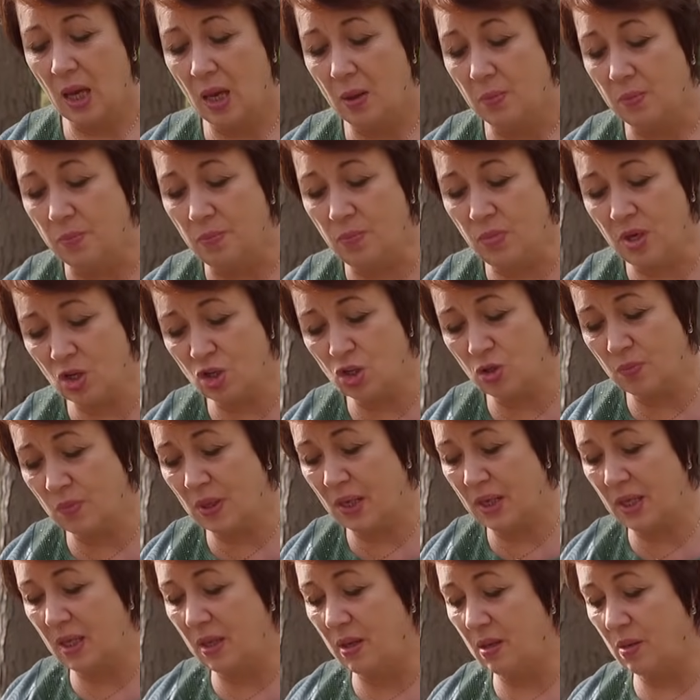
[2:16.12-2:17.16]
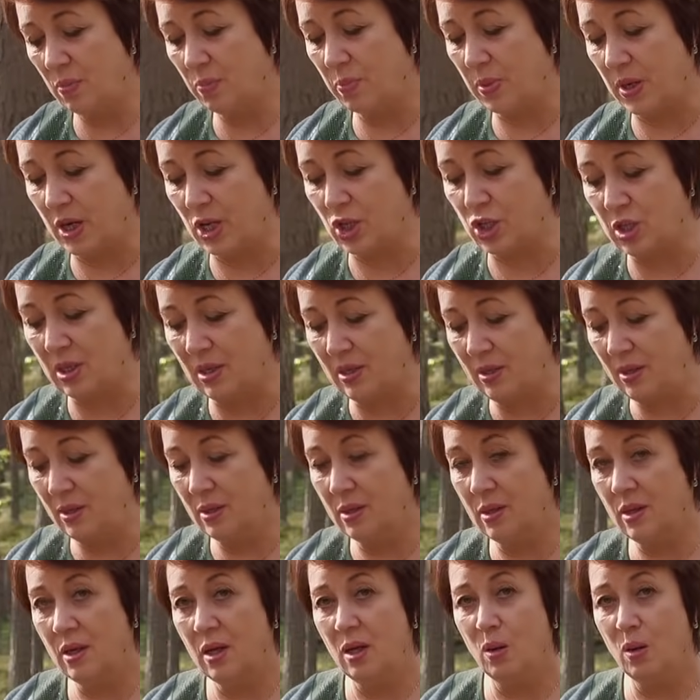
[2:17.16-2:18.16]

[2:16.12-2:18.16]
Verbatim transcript: «Межи мои прошли